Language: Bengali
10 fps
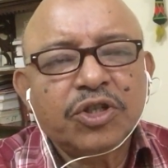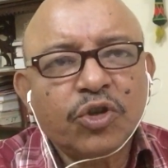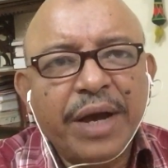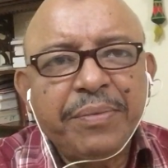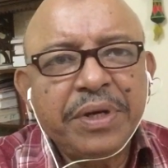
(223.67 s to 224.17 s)

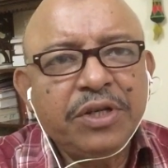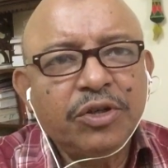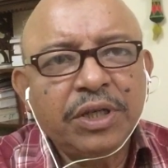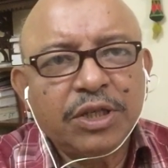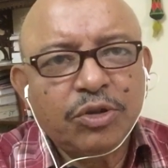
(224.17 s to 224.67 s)
সয়াবিন
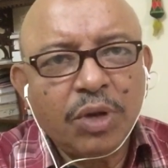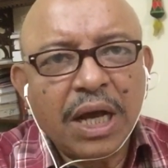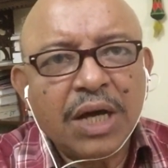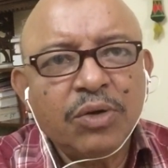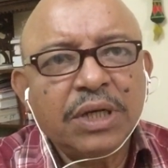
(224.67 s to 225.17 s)
যদি কিছু
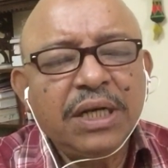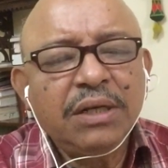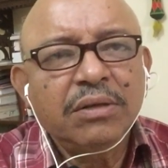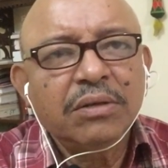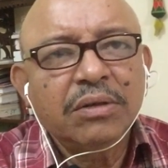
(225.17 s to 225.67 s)
লাগানো যায়
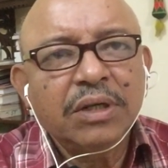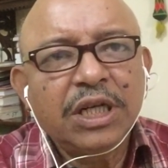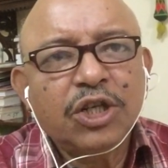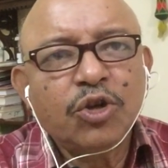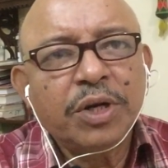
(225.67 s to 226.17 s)

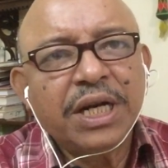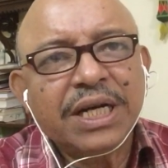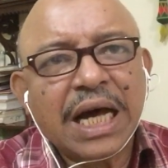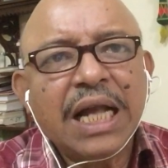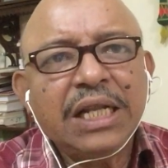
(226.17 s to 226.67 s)
এর সঙ্গে
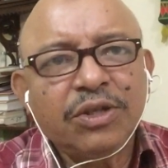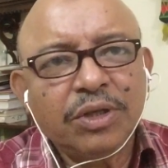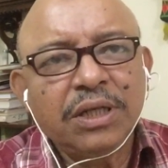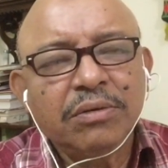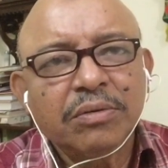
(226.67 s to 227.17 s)
ডাল
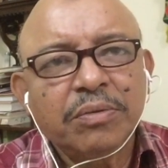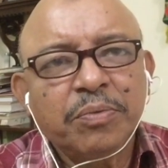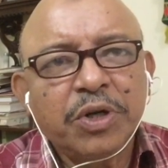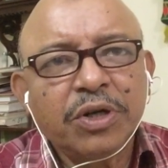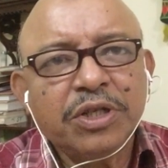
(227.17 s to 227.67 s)
যদি
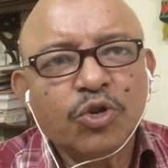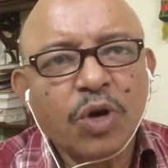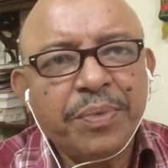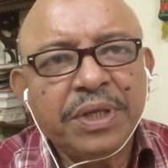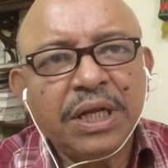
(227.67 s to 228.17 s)
মনে করেন
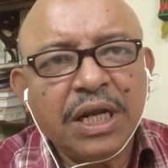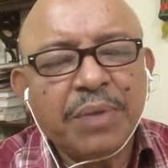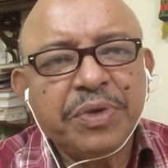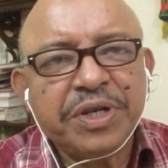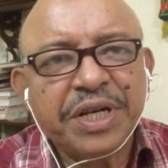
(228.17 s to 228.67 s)
সয়াবিন দিলেন
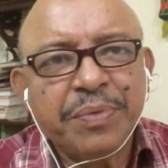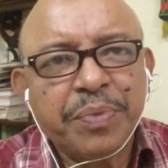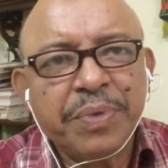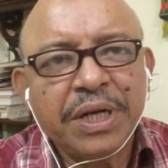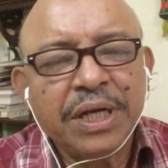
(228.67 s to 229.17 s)
আপনি টেন
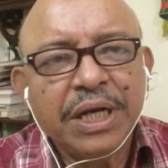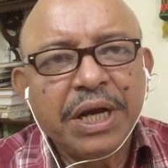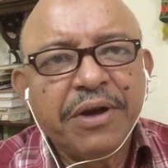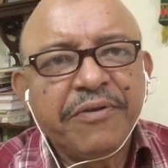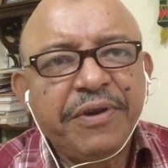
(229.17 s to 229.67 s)
মানে
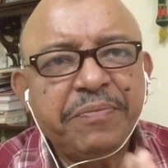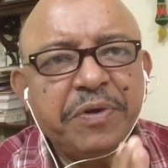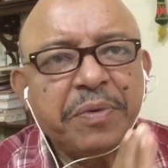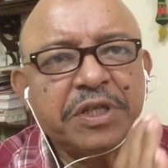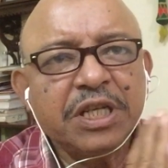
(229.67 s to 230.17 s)
ফিফটি
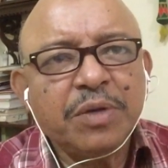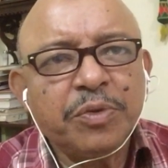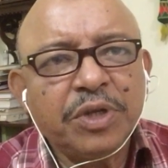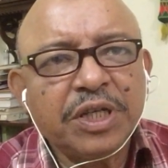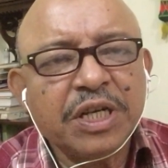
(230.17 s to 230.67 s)
পার্সেন্টের
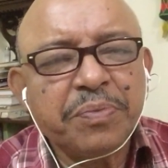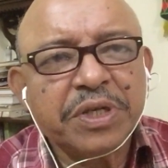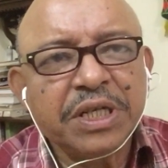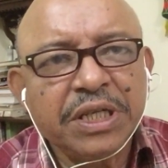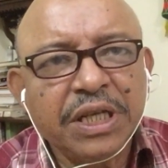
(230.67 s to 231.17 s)
মধ্যে টেন
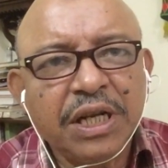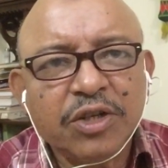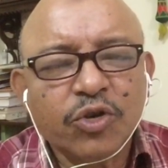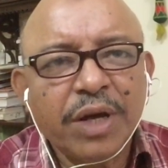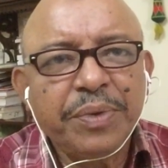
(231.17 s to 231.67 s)
পার্সেন্ট দিলেন
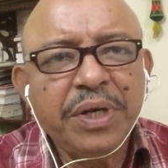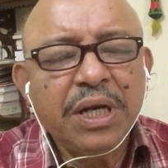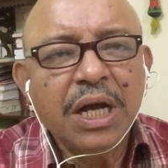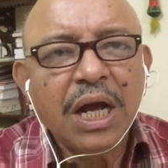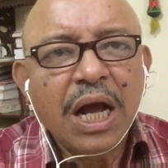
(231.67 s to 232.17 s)
সয়াবিন
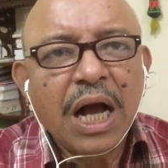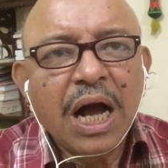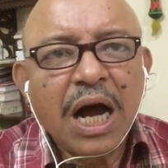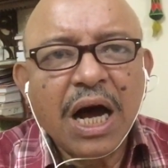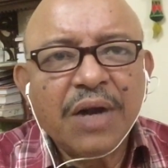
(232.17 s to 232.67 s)

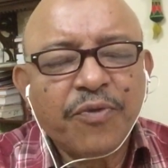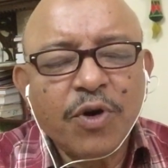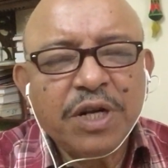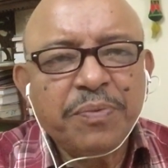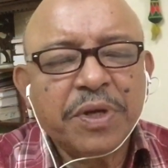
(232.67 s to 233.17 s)
আর
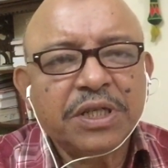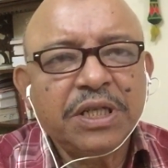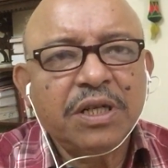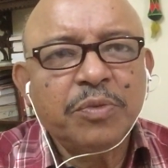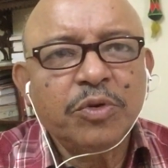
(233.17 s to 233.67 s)
ফর্টি
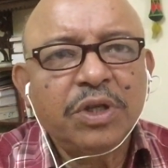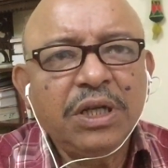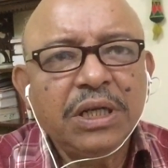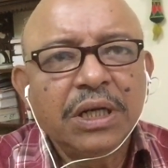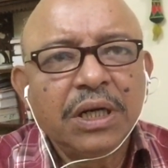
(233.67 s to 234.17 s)
পার্সেন্টের মধ্যে
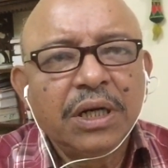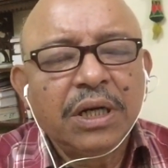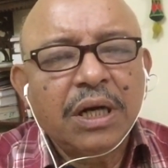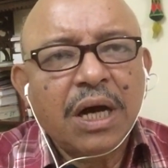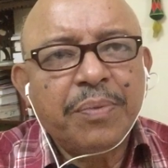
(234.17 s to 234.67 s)

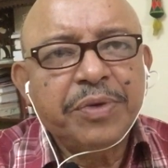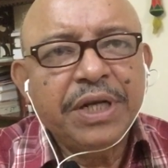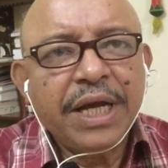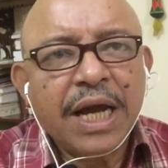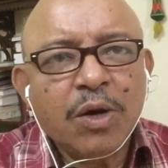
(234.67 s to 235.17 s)
আপনি
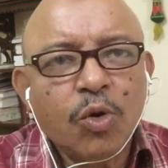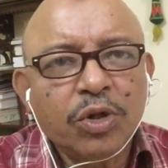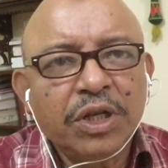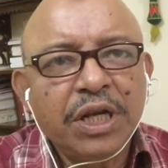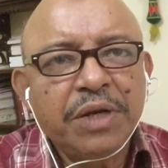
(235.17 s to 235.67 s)
অ্যাঙ্কর
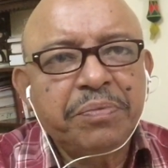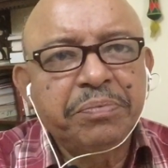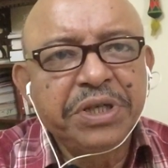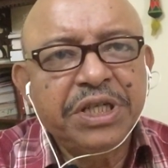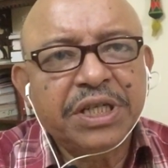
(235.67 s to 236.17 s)
দিলেন
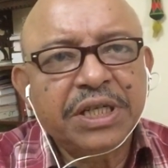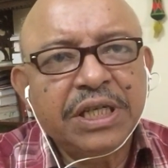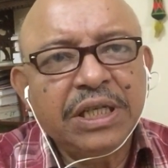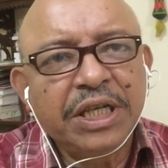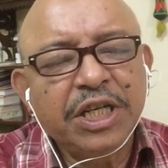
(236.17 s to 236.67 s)
বিশ কি
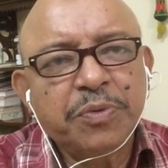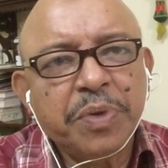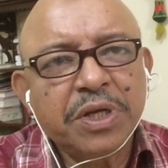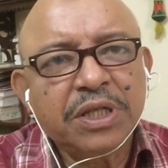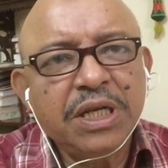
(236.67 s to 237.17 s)
তিরিশ
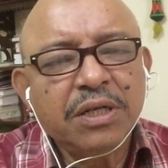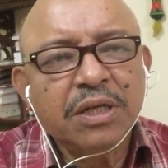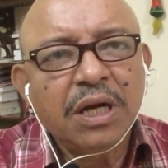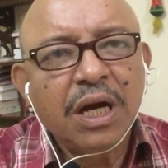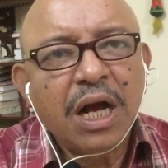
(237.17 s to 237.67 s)
পার্সেন্ট
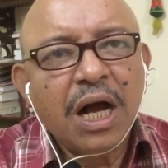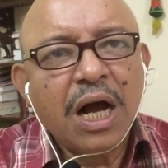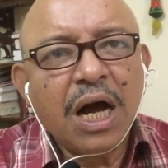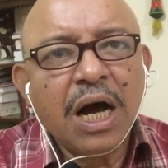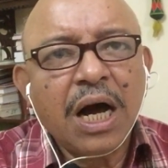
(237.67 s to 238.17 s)

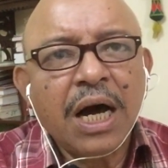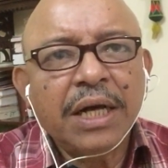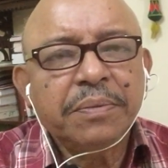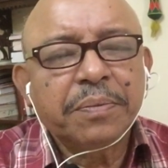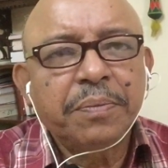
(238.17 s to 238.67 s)
আর
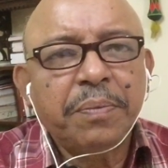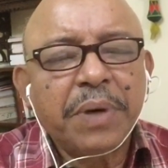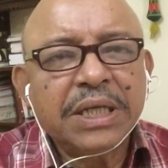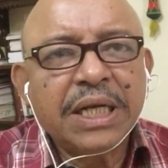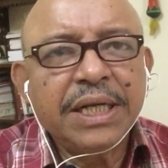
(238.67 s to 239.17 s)

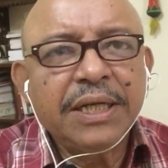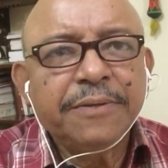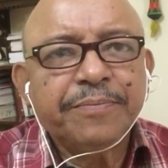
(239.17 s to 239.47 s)
বাজারে